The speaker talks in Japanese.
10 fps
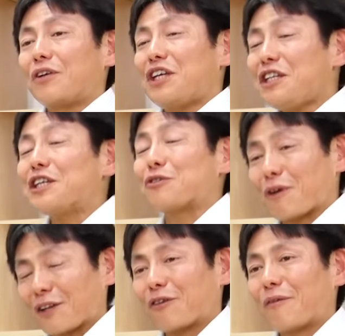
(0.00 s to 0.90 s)
いいんで
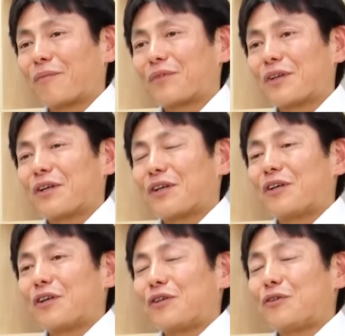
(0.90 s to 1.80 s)
しょうかと
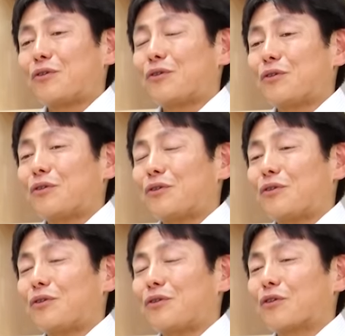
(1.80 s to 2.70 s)
い
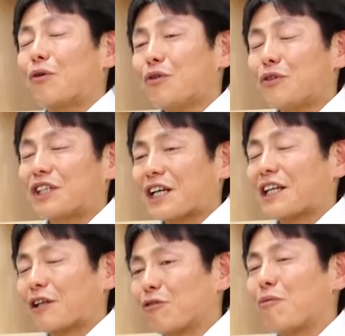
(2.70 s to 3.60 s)
う、こういうふうに聞か
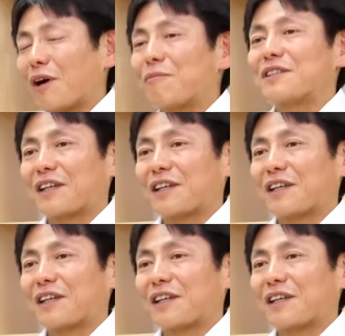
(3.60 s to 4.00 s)
れたらどう思われま